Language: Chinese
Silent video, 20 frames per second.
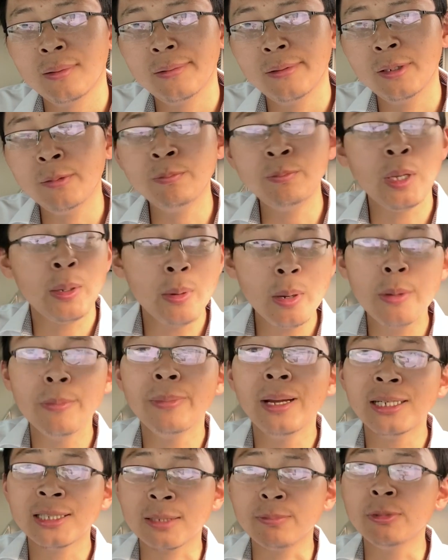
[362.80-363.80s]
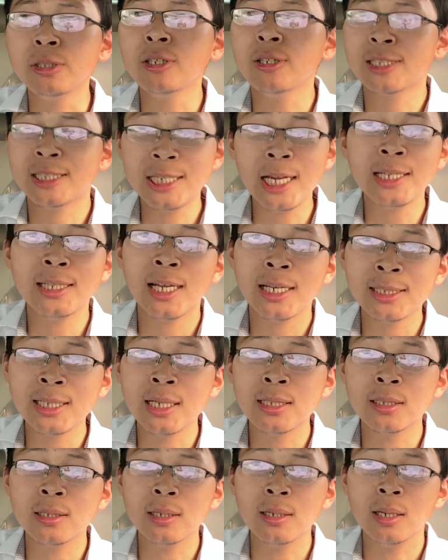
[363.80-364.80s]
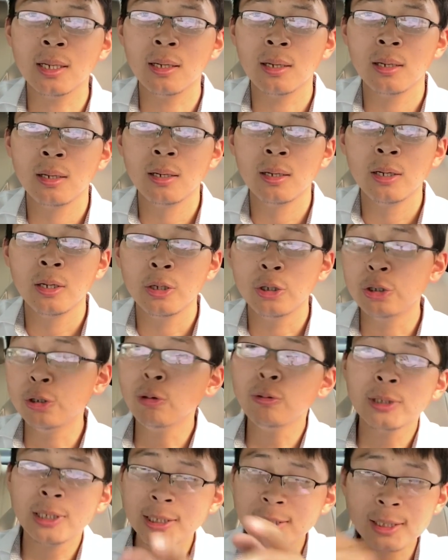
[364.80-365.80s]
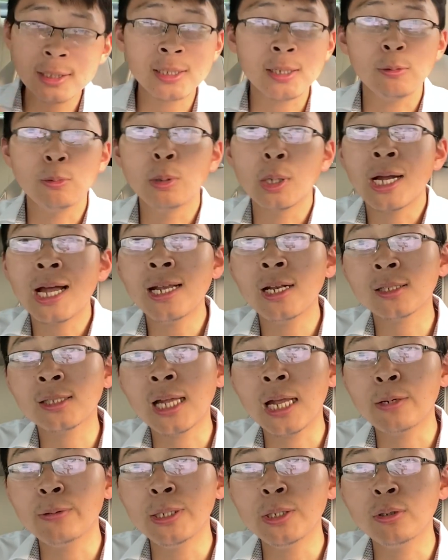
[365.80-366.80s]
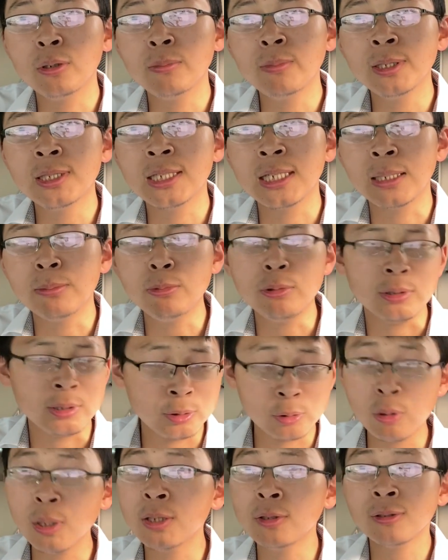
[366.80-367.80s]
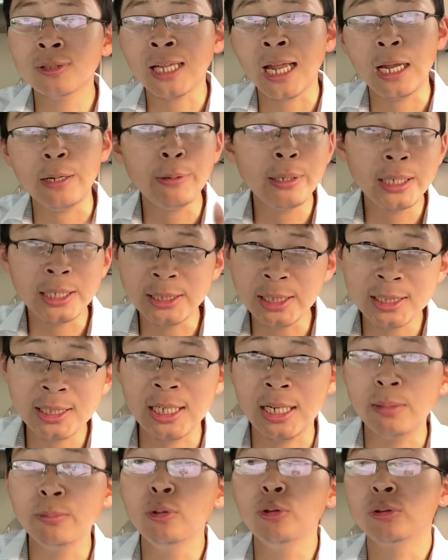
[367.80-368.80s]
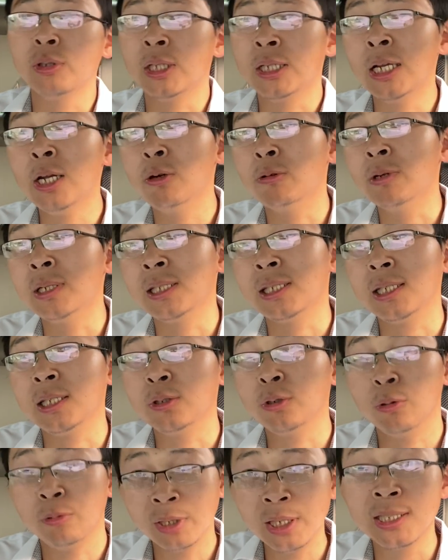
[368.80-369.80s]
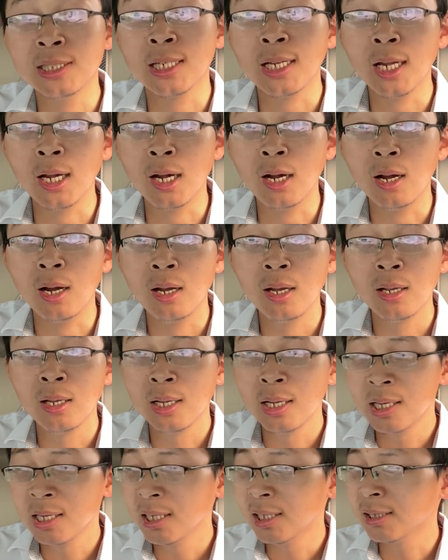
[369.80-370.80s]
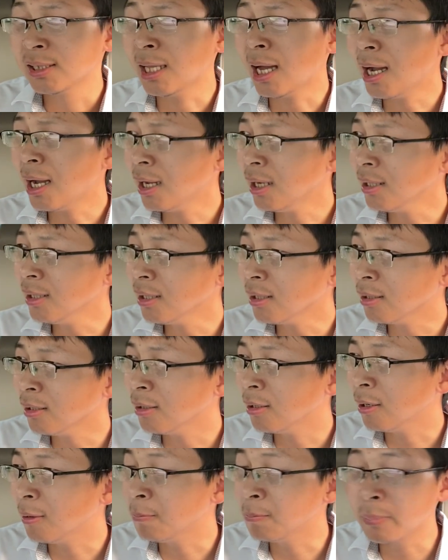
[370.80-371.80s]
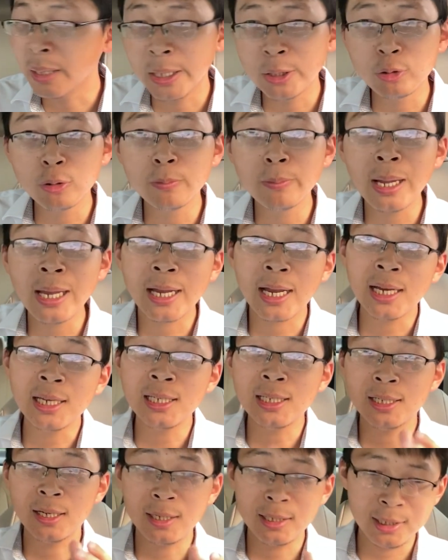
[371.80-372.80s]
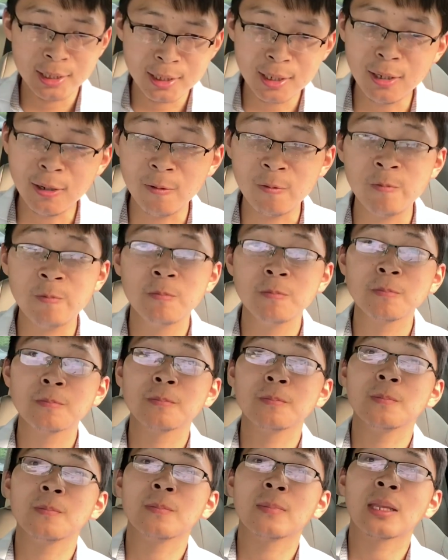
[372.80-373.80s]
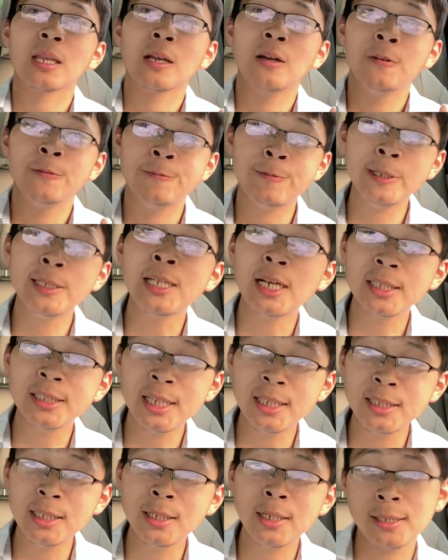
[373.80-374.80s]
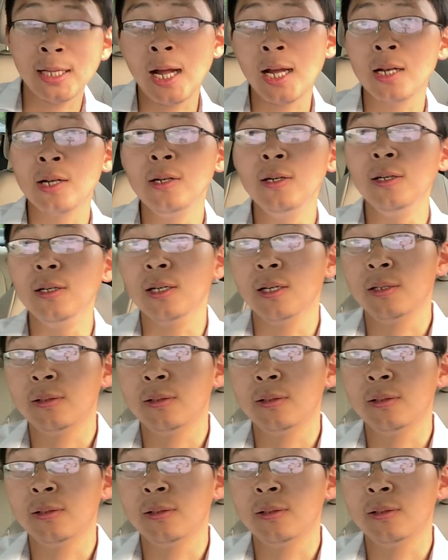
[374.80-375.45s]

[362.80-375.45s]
没明白什么叫现代战争，尤其是我看到台湾有什么节目，所以说台湾那些节目也有问题，有一些啊，拿那个美军卖给你的一个非常先进的坦克，